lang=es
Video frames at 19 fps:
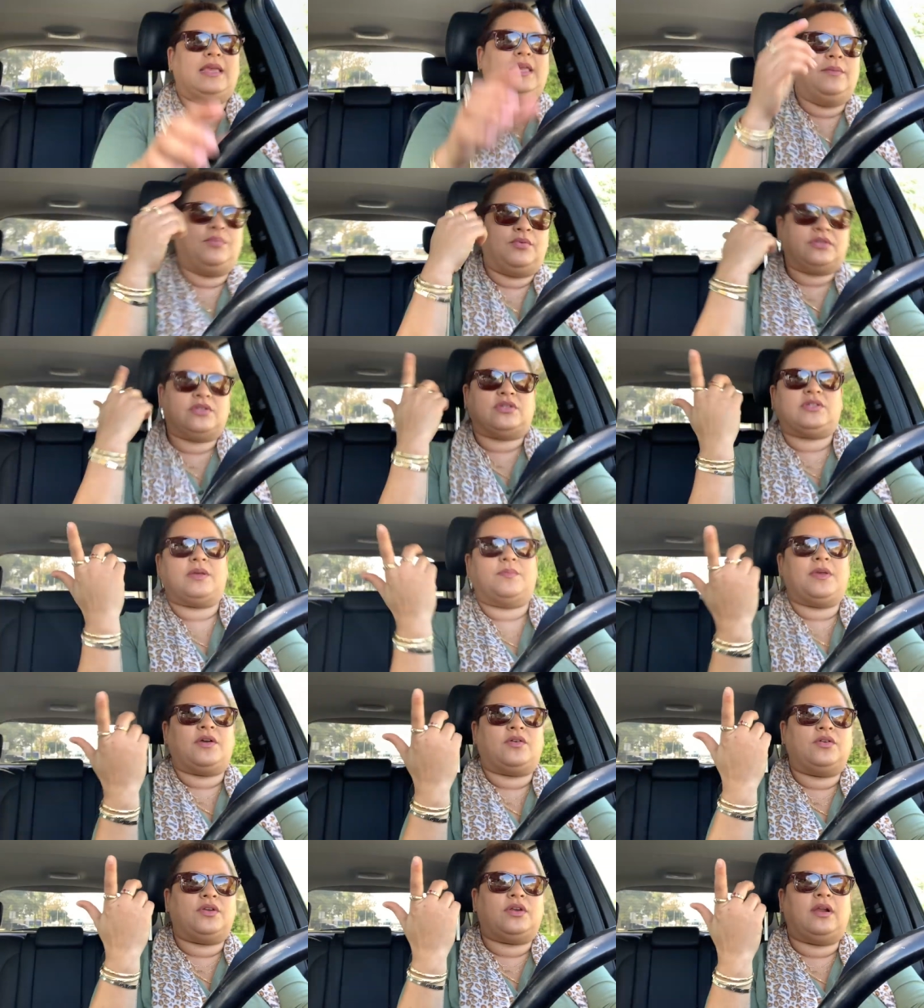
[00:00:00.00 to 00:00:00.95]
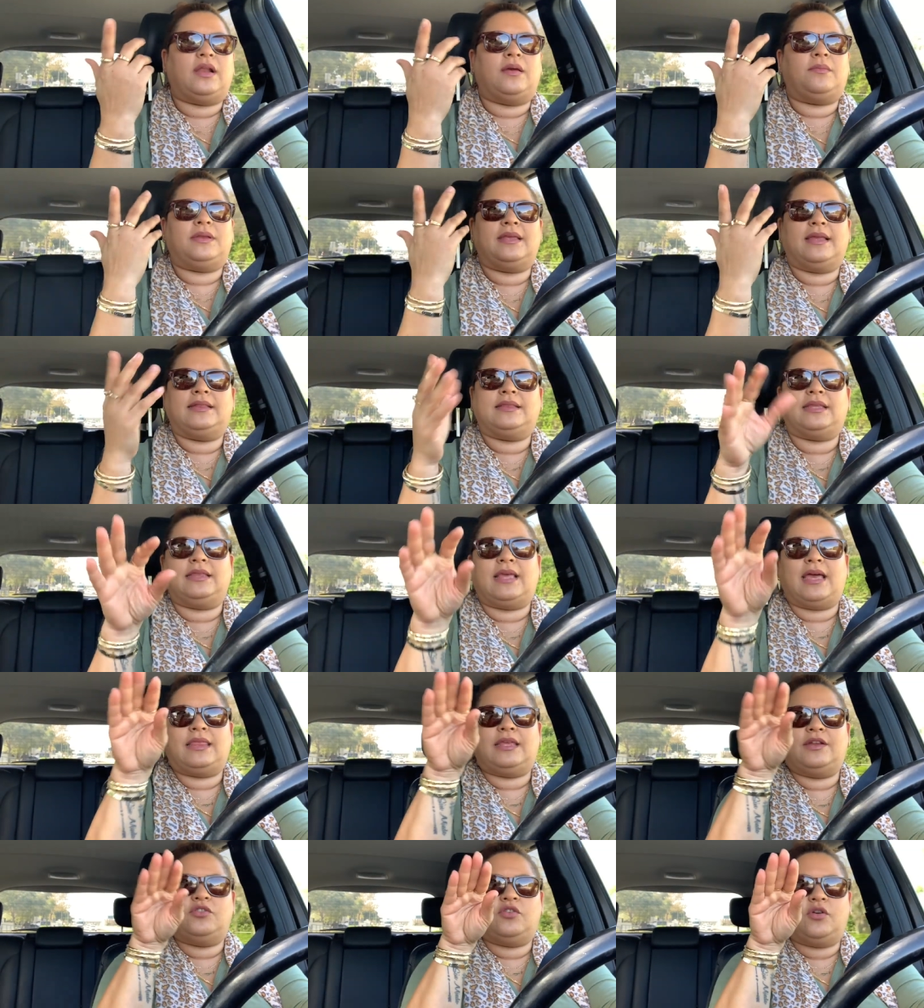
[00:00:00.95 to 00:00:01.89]
Y por eso se me ocurrió la brillante
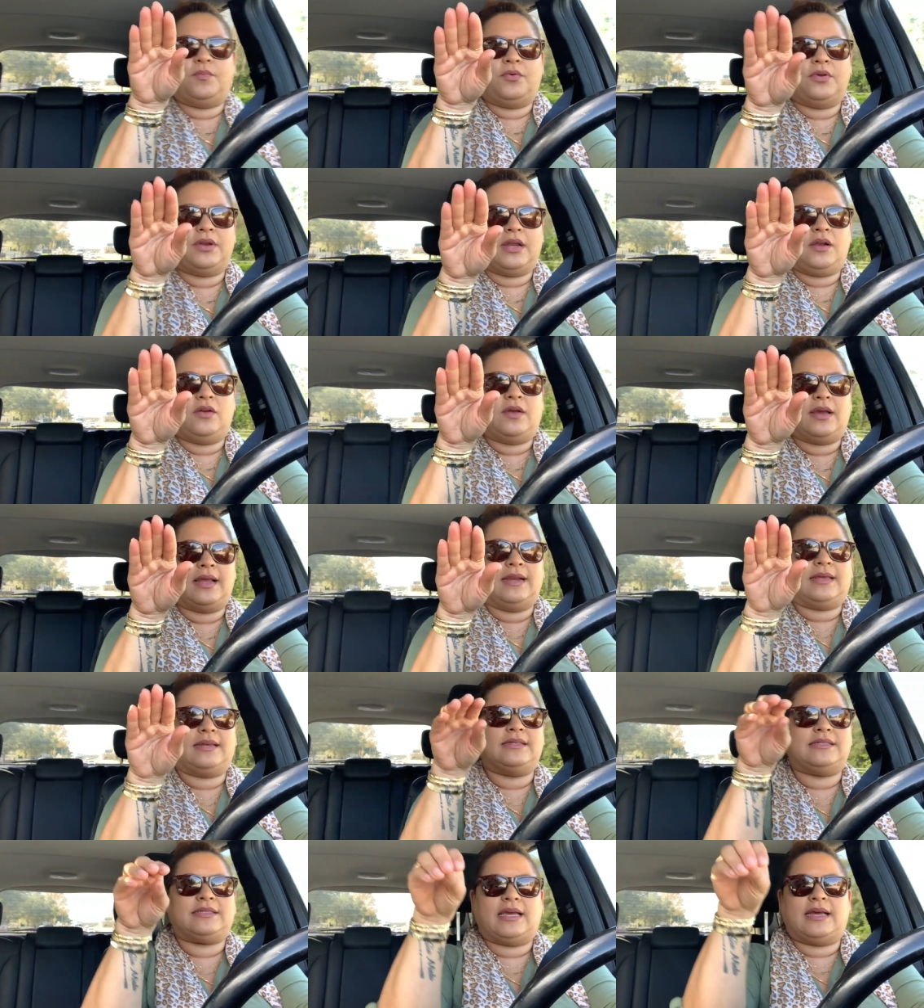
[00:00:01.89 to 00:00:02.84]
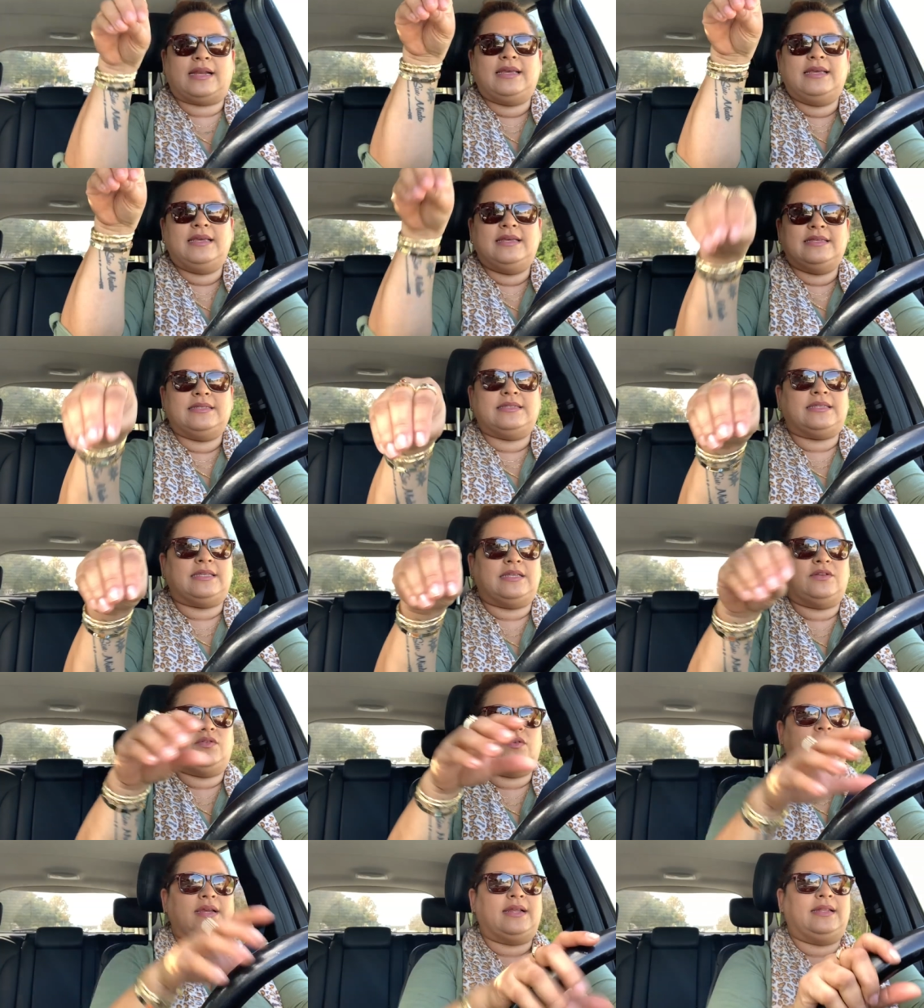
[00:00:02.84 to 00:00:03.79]
idea de no ponerlo en el cristal,
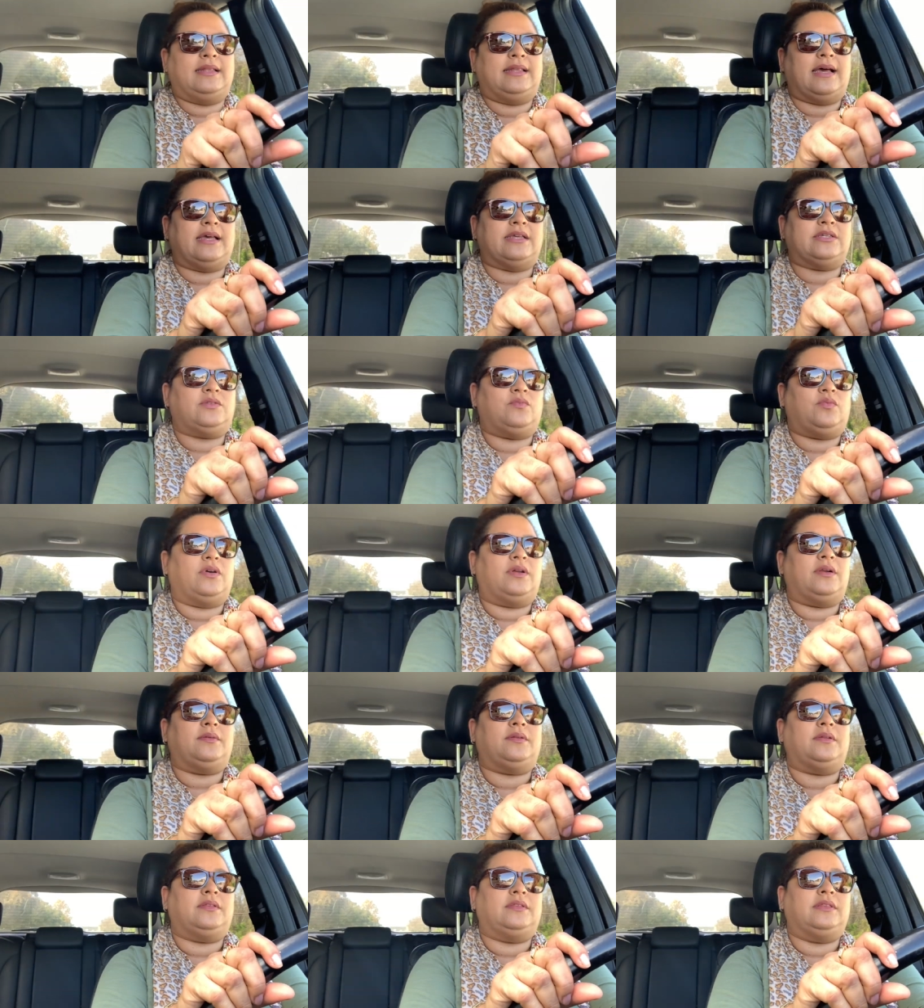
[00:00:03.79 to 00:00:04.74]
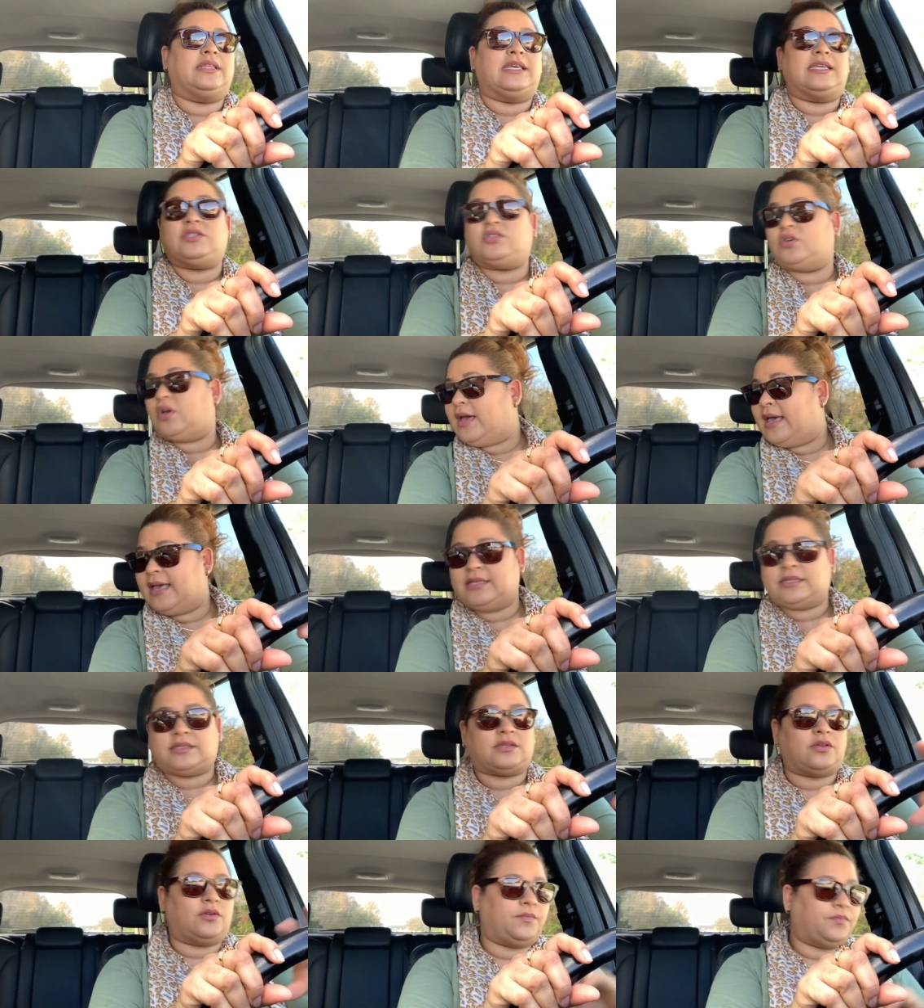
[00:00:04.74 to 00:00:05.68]
sino en el dashboard. Dicho
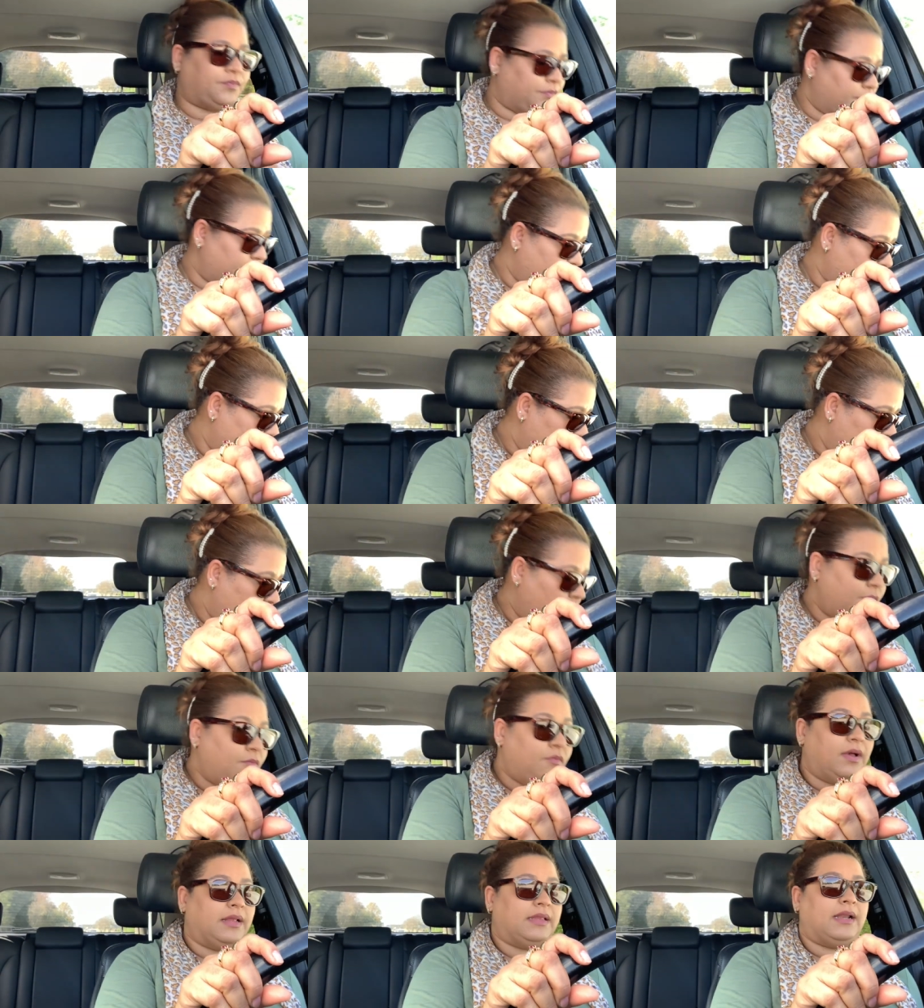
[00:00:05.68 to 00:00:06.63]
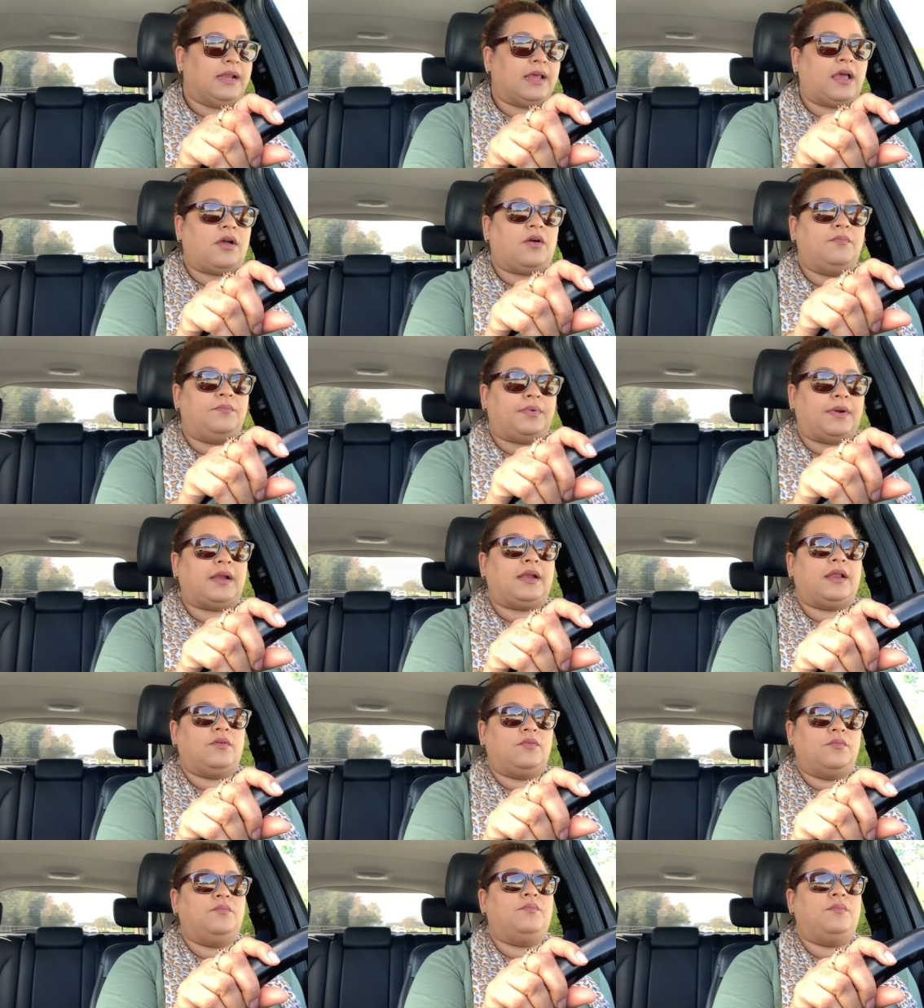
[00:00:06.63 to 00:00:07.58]
esto, voy a tener que
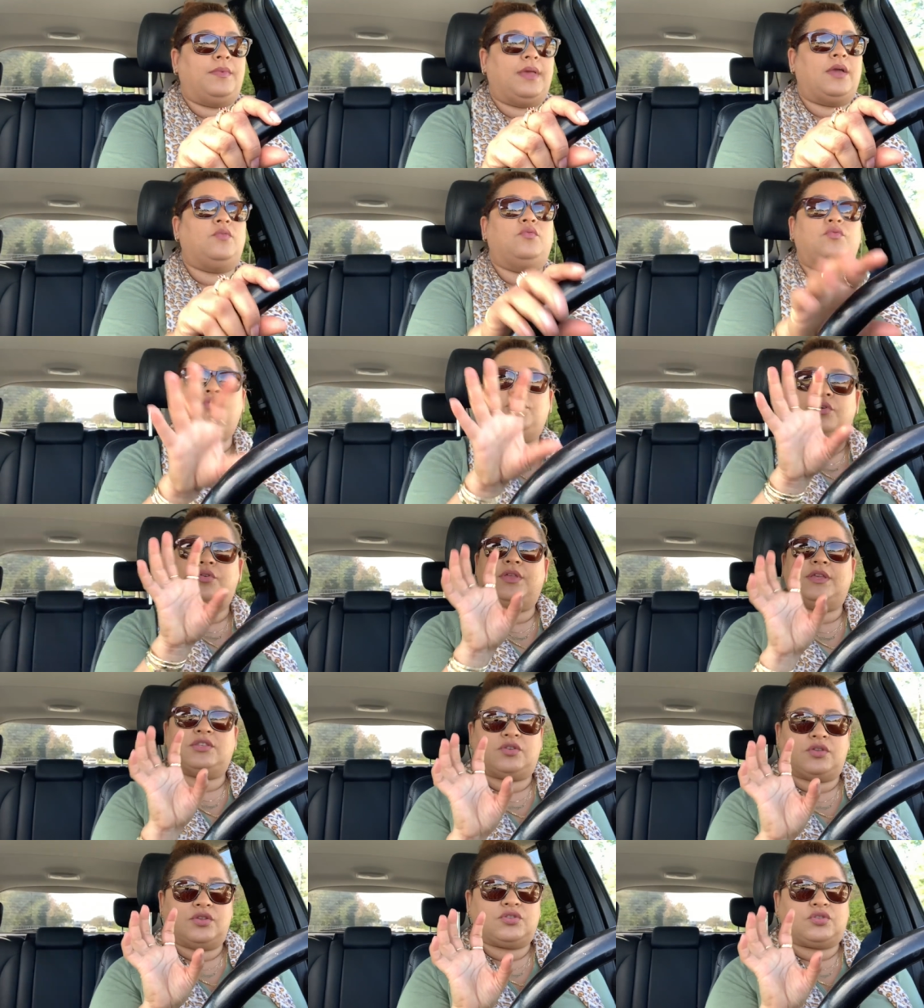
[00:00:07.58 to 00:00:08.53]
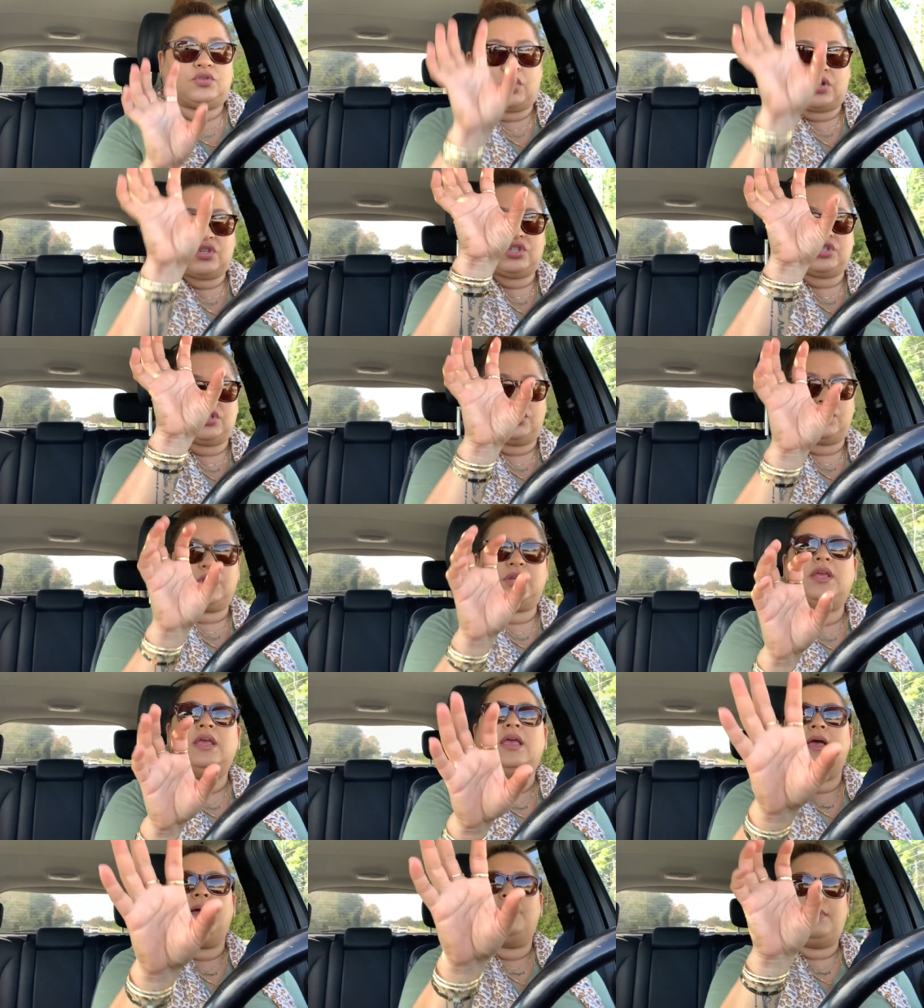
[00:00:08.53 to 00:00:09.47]
comprarme uno de esos
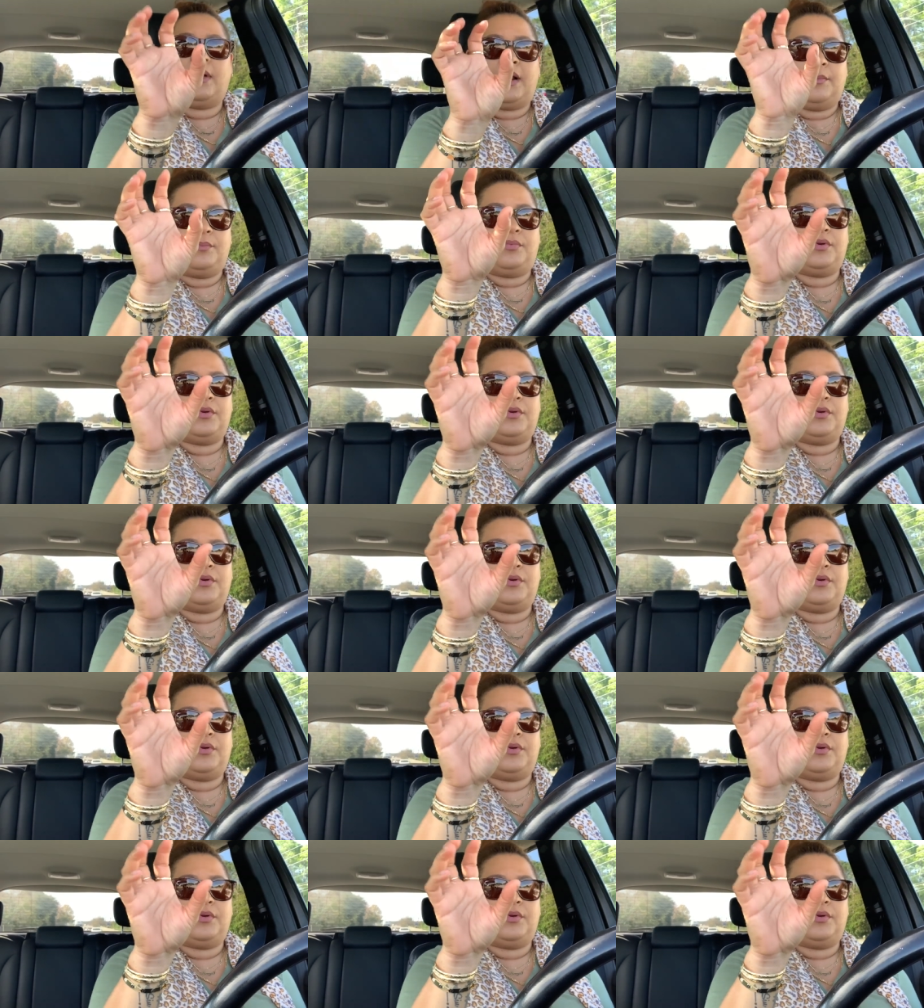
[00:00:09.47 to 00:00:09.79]
suction para